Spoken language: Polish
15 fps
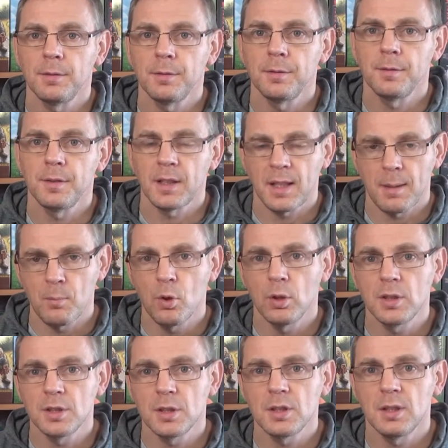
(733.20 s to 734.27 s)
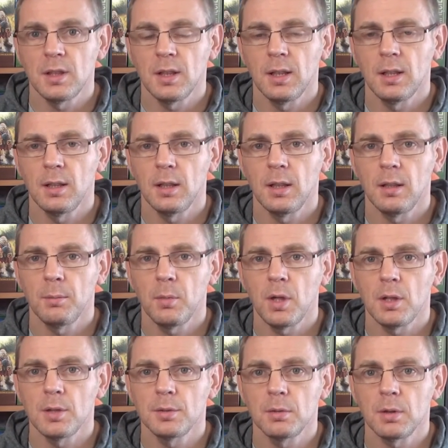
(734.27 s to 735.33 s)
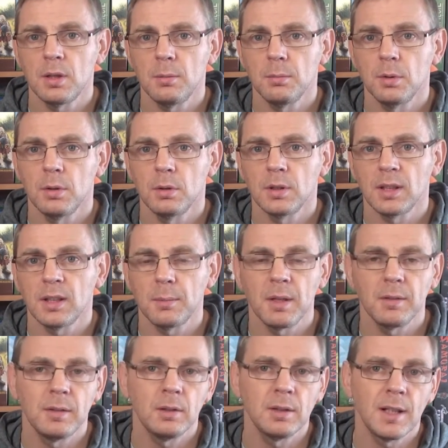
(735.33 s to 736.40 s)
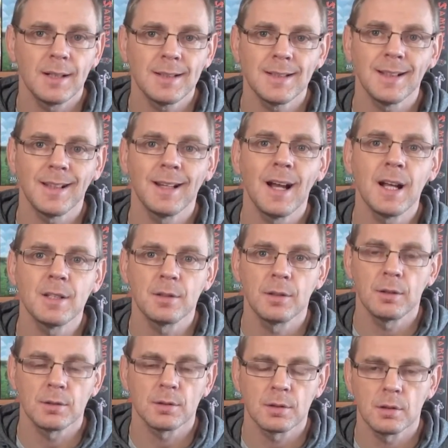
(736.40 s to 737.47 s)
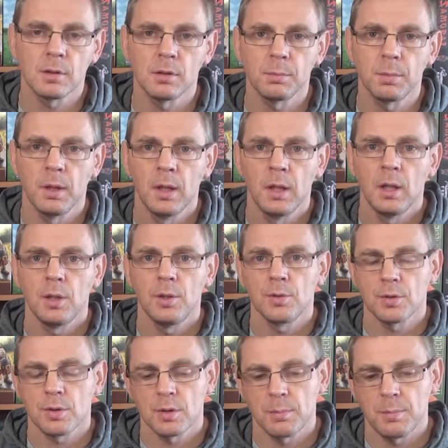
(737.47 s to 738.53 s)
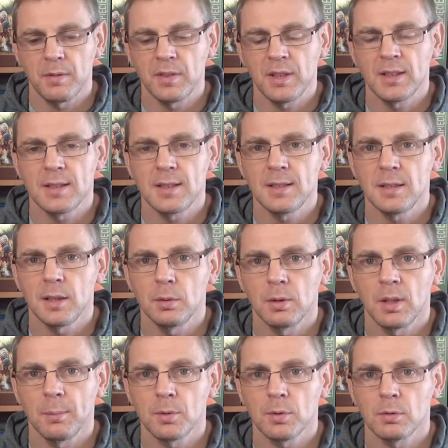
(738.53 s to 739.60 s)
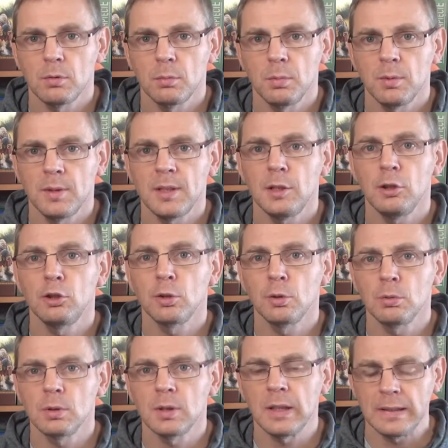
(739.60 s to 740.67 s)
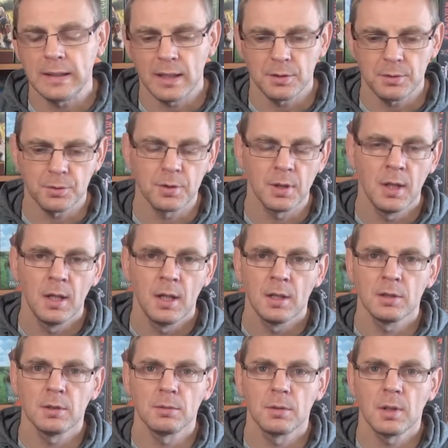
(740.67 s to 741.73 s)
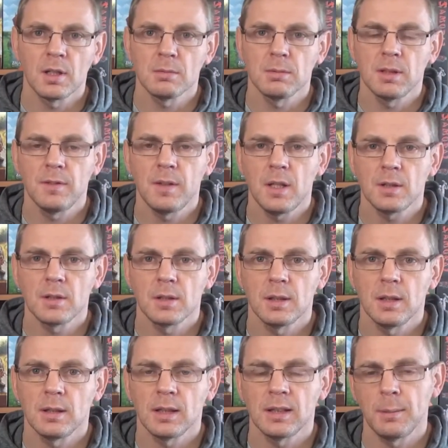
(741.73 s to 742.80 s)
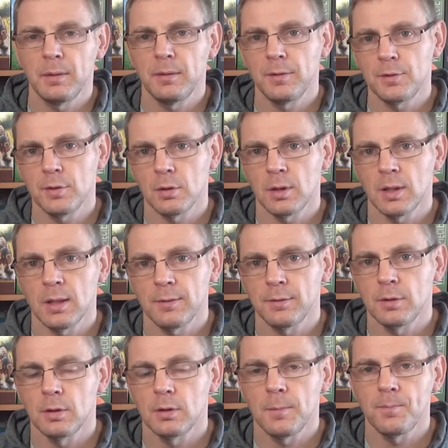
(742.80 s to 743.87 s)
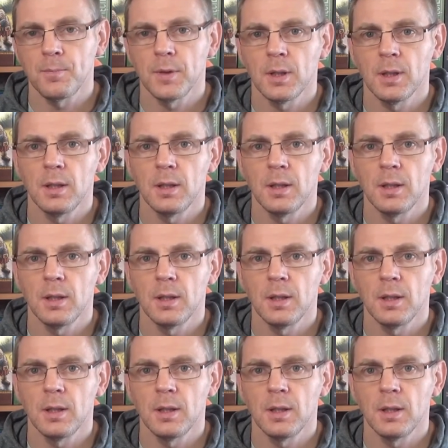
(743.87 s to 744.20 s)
w takie młode życie e, mojej córki, bo tak naprawdę ona chce grać non-stop. Już pewne decyzje, które na początku były dla niej trudne, teraz już są coraz łatwiejsze. Tak naprawdę wciąga w to